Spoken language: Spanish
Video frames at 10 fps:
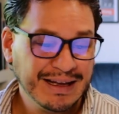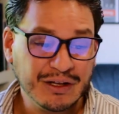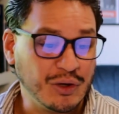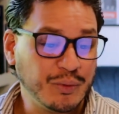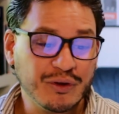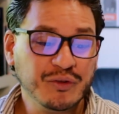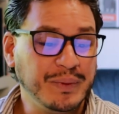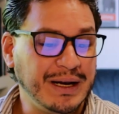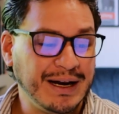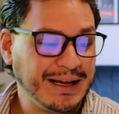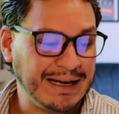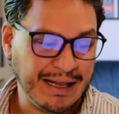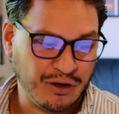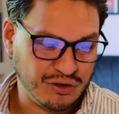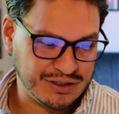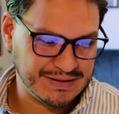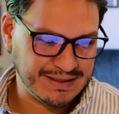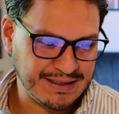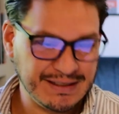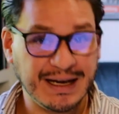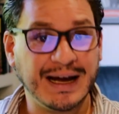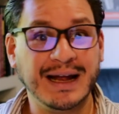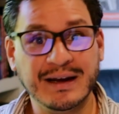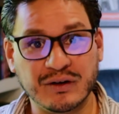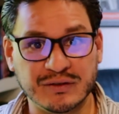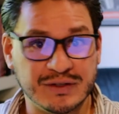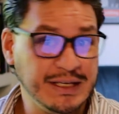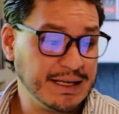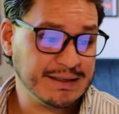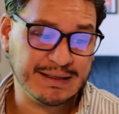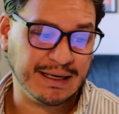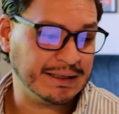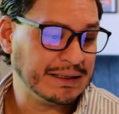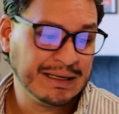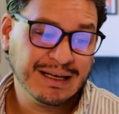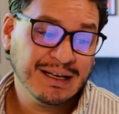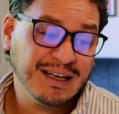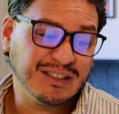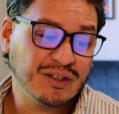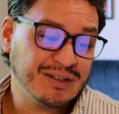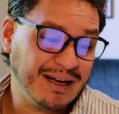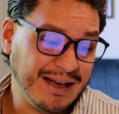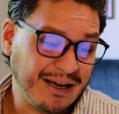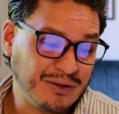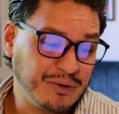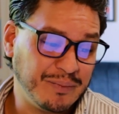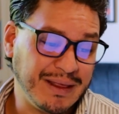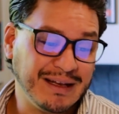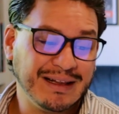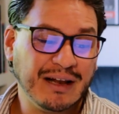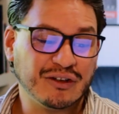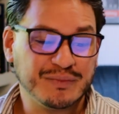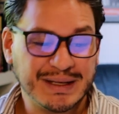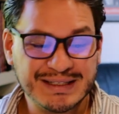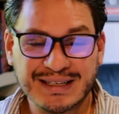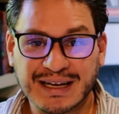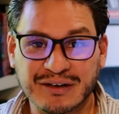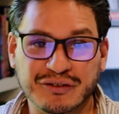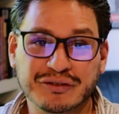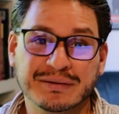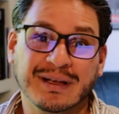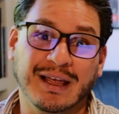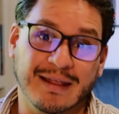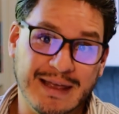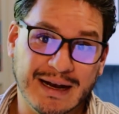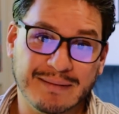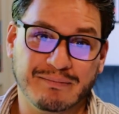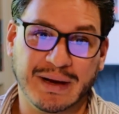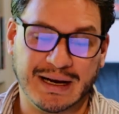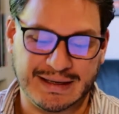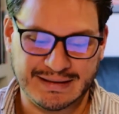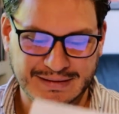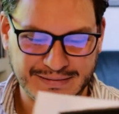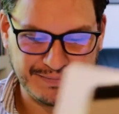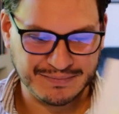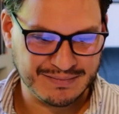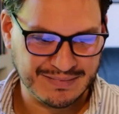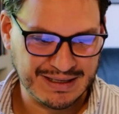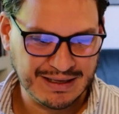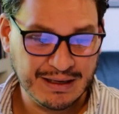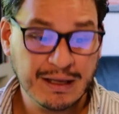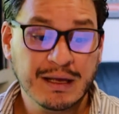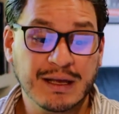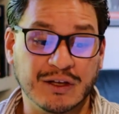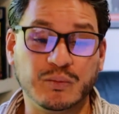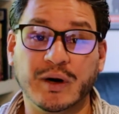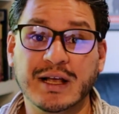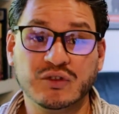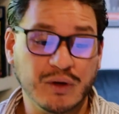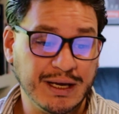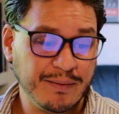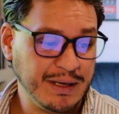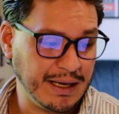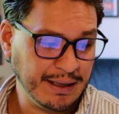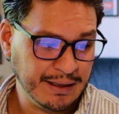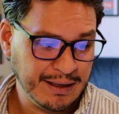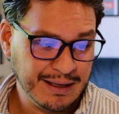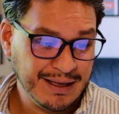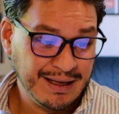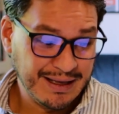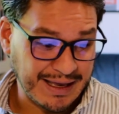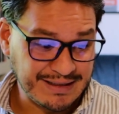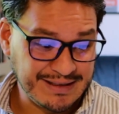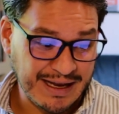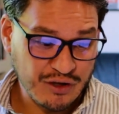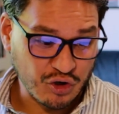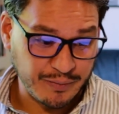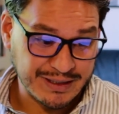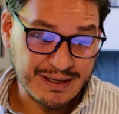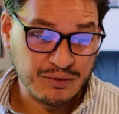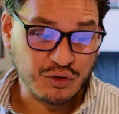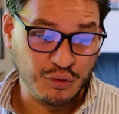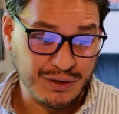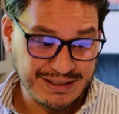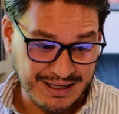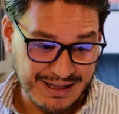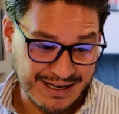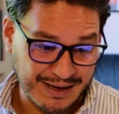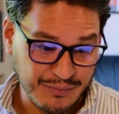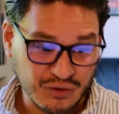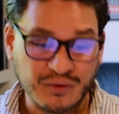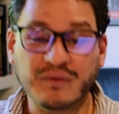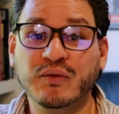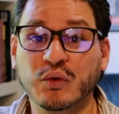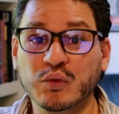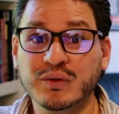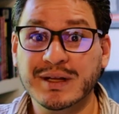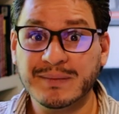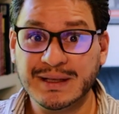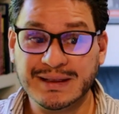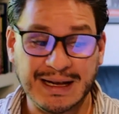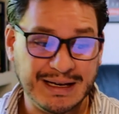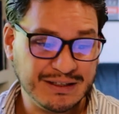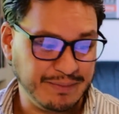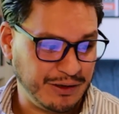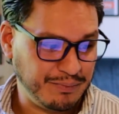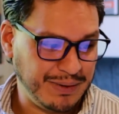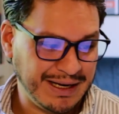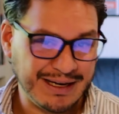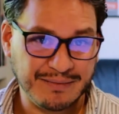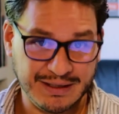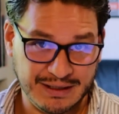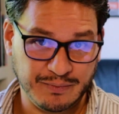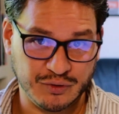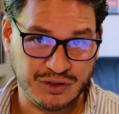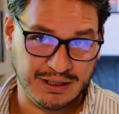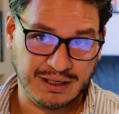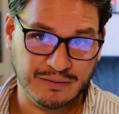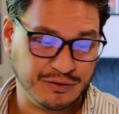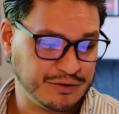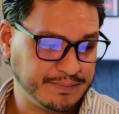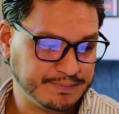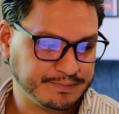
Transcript: No puedo esperar a que la inconsistencia gane conciencia. Eso sería como pedirle a los manzanos que dieran peras. Es por eso, hija mía, que este año comenzamos con una serie de cambios fundamentales pero plenamente positivos.